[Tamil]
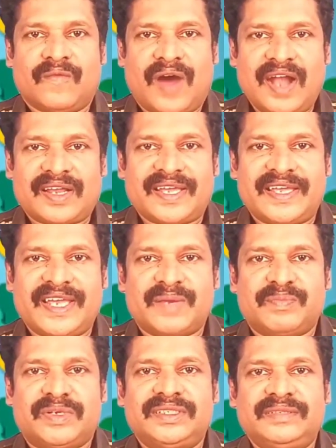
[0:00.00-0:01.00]
வாழ்க்கை
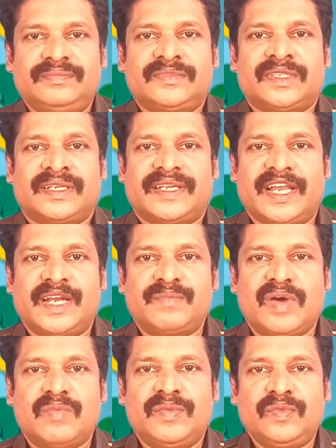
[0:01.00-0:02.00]
என்பது
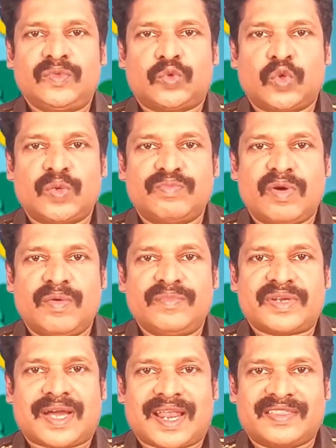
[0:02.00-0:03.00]
இன்பமும்
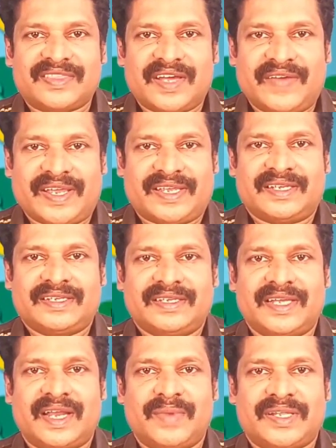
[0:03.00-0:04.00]
துன்பமும் கலந்தவை
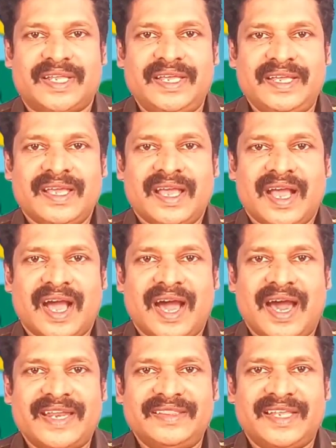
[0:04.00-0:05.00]
என்பதை
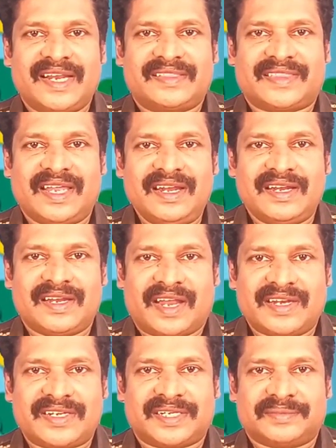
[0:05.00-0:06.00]
அறிந்திருத்தல்
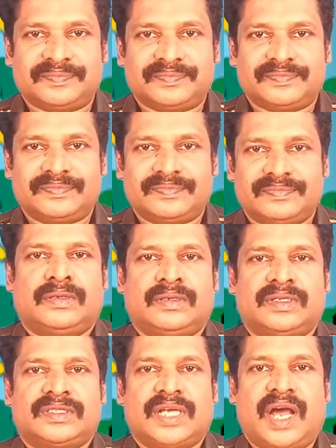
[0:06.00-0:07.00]
நன்று
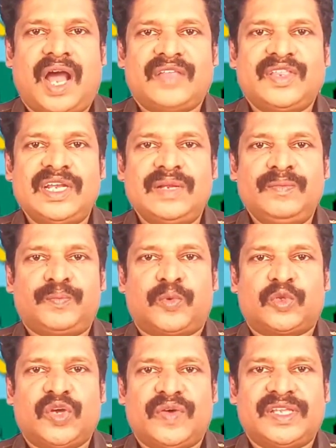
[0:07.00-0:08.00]
சாதலும்
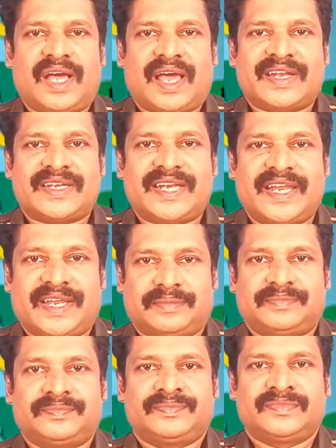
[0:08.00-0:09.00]
புதுவது அன்றே
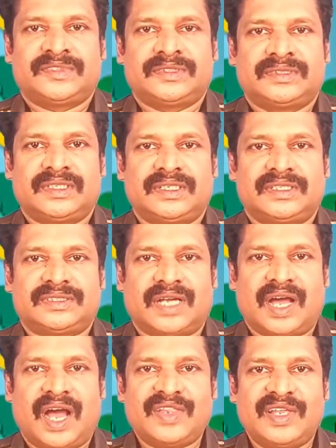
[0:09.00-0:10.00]

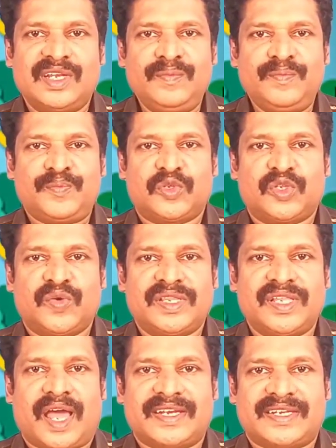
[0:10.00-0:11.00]
சாதலும்
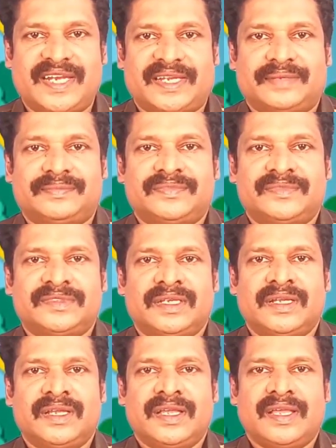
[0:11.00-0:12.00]
புதுவது அஞ்சை
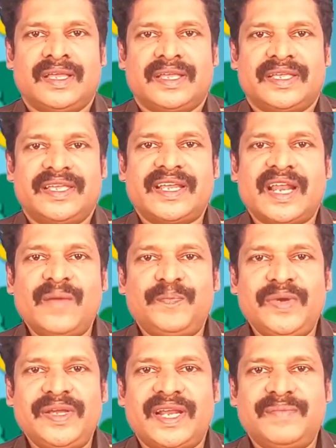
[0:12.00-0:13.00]

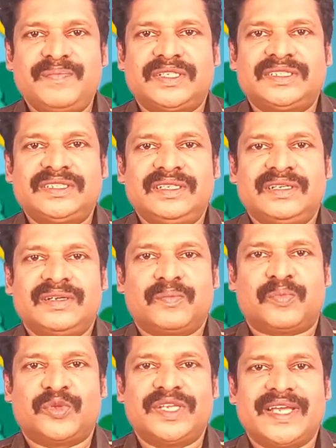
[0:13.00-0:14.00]
இறப்பு என்பது
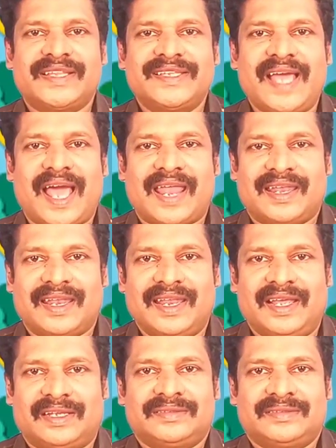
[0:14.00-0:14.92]
புதியது அல்ல